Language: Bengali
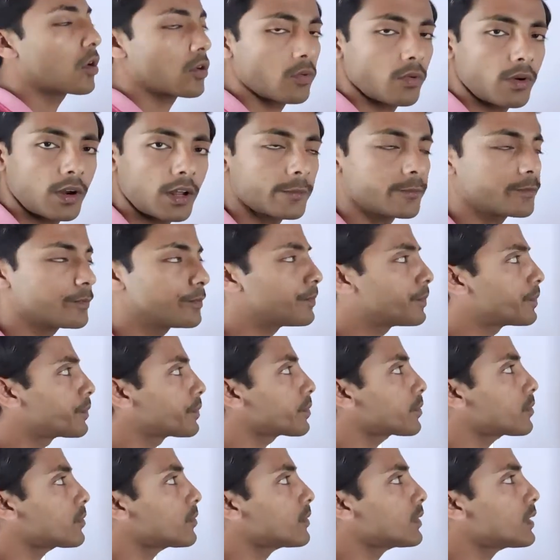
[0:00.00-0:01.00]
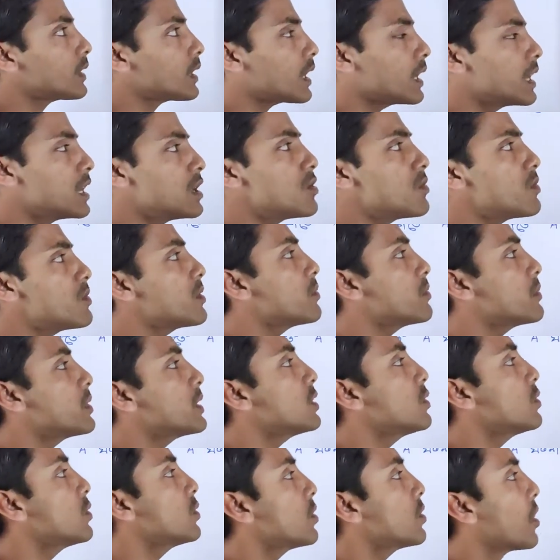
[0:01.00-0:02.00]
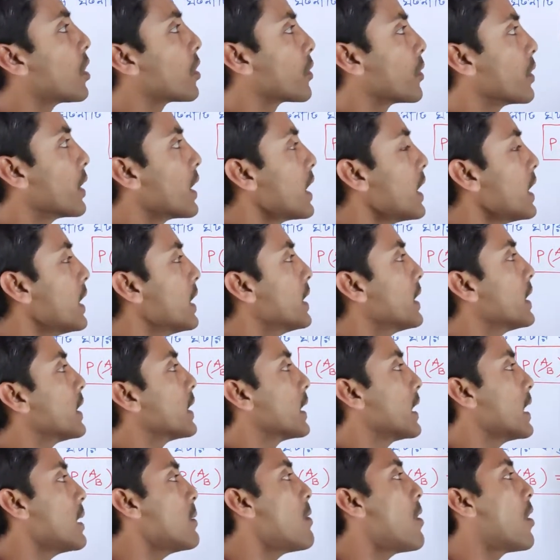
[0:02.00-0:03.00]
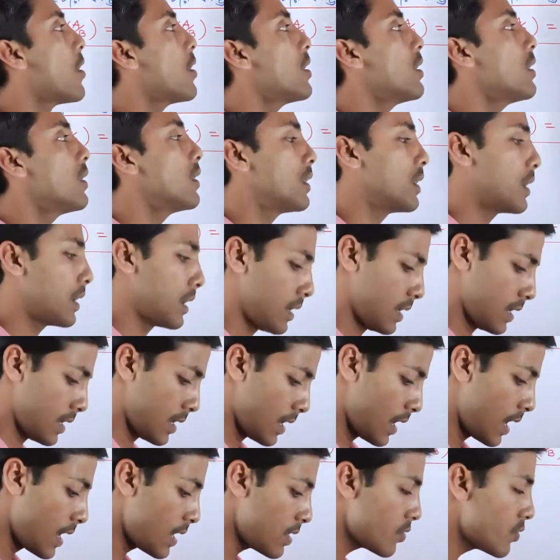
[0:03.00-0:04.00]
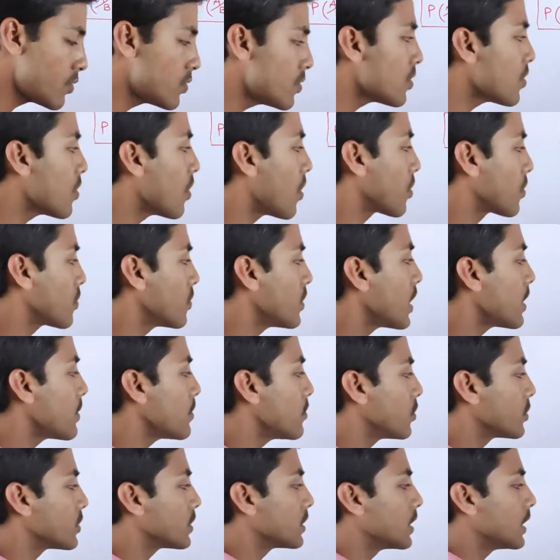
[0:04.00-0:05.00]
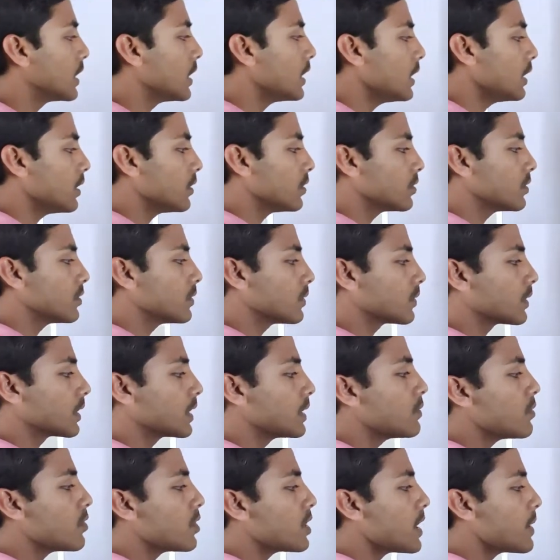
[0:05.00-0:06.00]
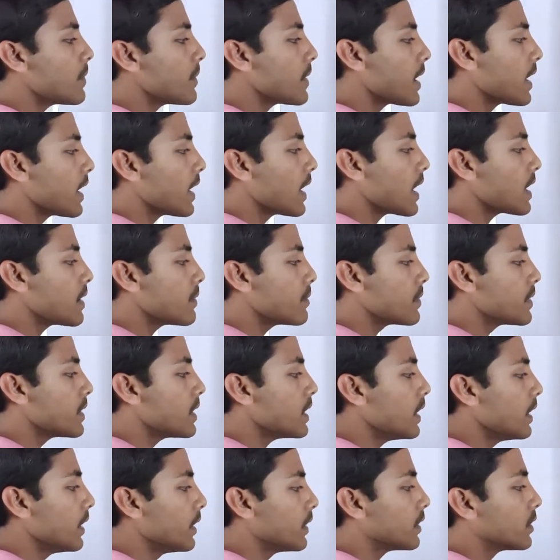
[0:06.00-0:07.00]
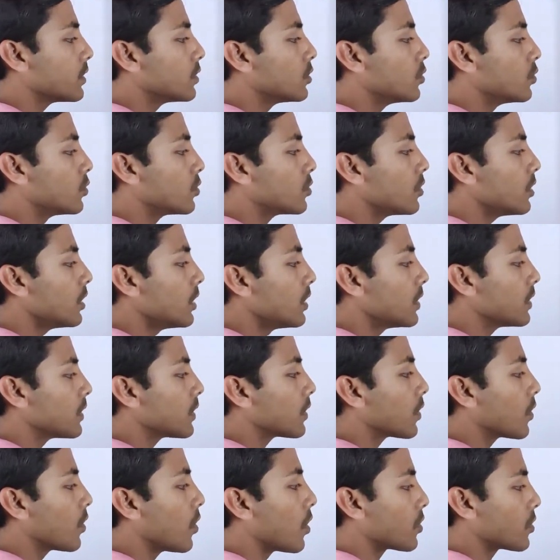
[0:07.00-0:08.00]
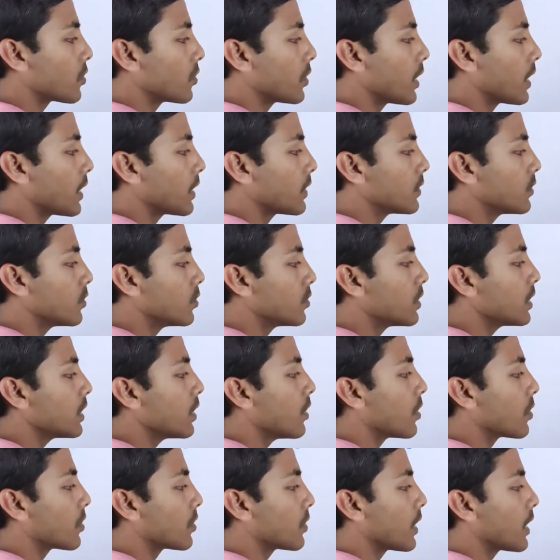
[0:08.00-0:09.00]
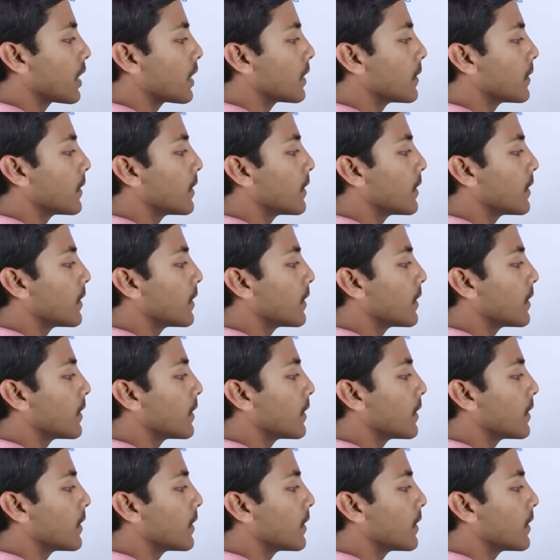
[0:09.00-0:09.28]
ঘটনা এ এবং বি দুটো ঘটনা এবং এই দুটো ঘটনার মধ্যে কি বললাম এ আর বি দুটো ঘটনা দুটি ঘটনা